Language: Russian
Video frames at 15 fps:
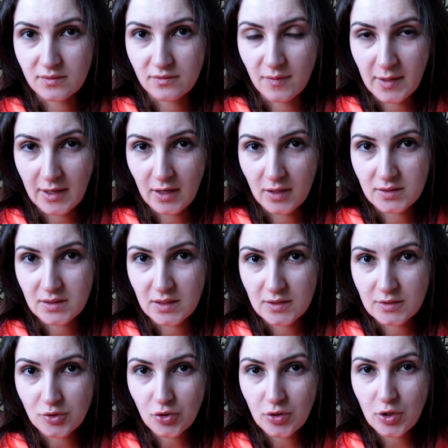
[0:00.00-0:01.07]
в американской
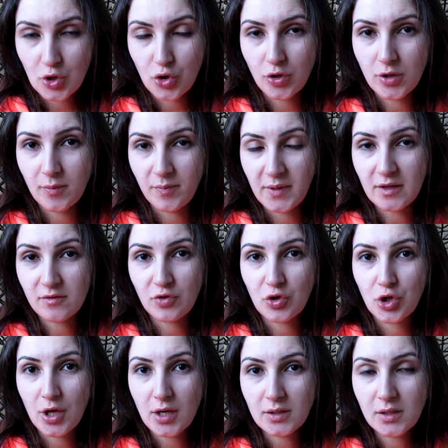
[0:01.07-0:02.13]
истории, что это первый
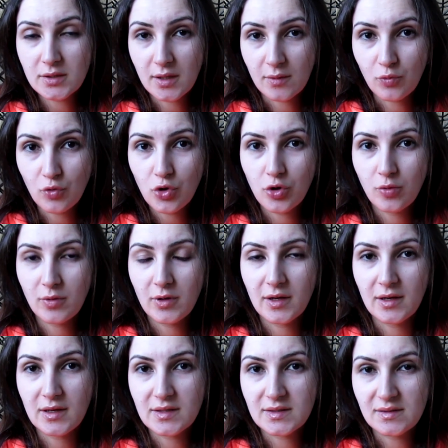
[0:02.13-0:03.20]
шаг к тому, чтобы
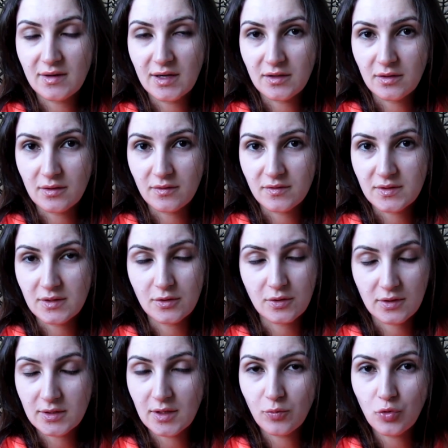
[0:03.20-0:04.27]
легализовать эти, э,
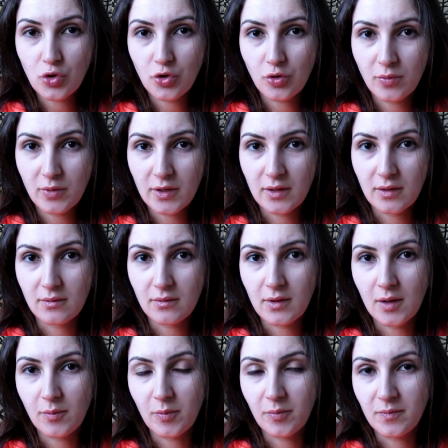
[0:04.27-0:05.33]
к тому, чтобы
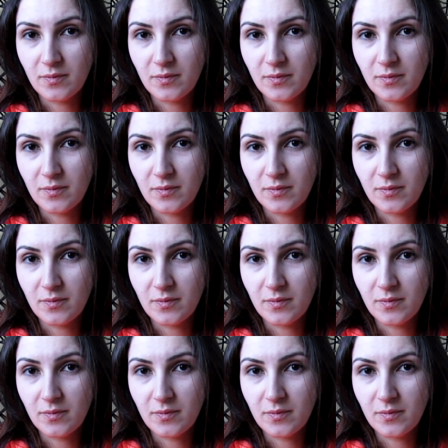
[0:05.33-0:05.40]
как бы,